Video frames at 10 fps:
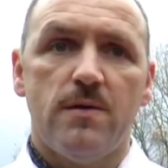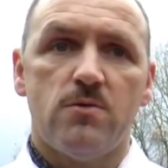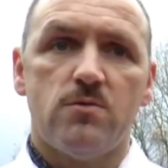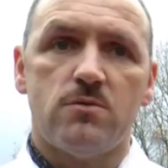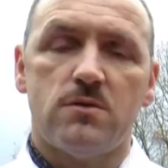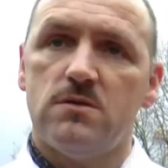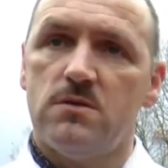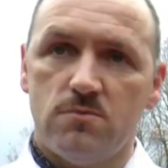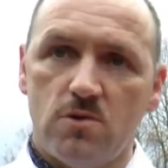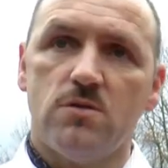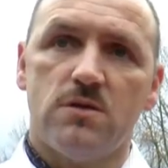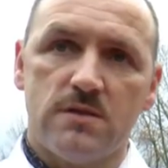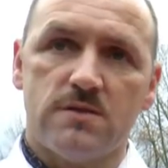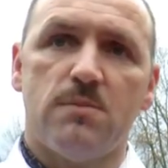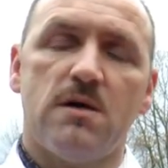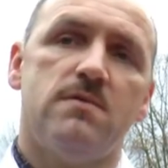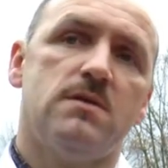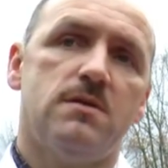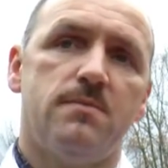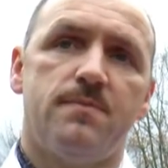Und in diesem Kontext machen wir
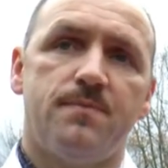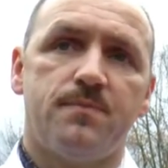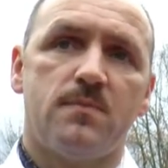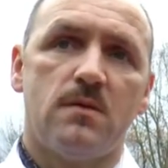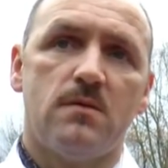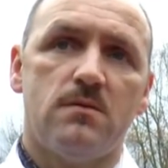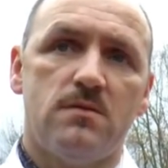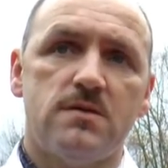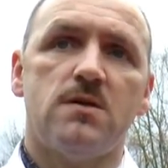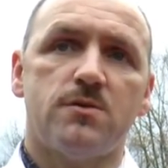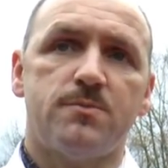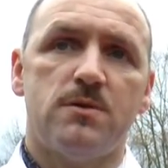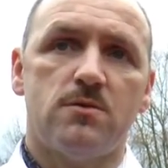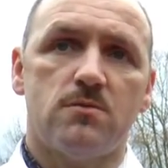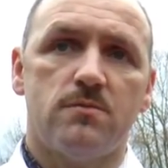eben diese Ausbildung.